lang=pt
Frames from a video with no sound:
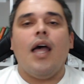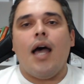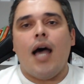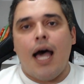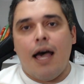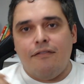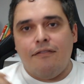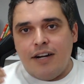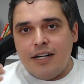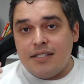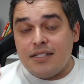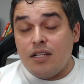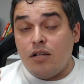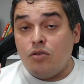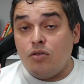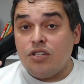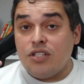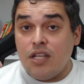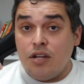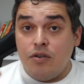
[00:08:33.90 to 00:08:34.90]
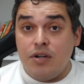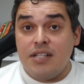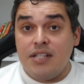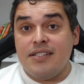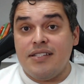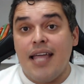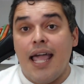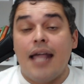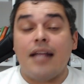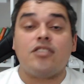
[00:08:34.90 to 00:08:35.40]
a versão
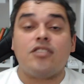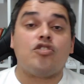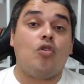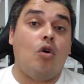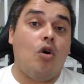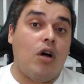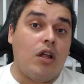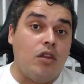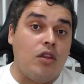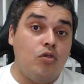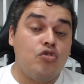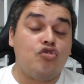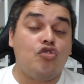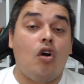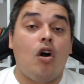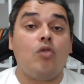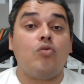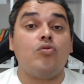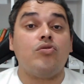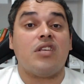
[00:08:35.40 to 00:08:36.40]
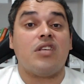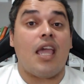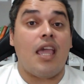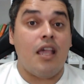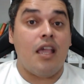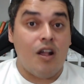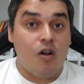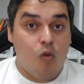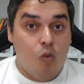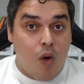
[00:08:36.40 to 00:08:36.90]
Series X roda os jogos
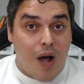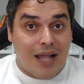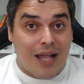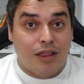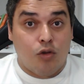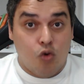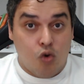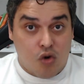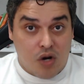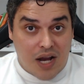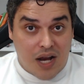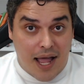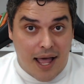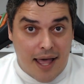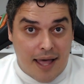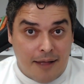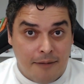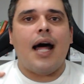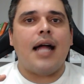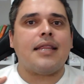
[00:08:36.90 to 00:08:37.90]
em 4K.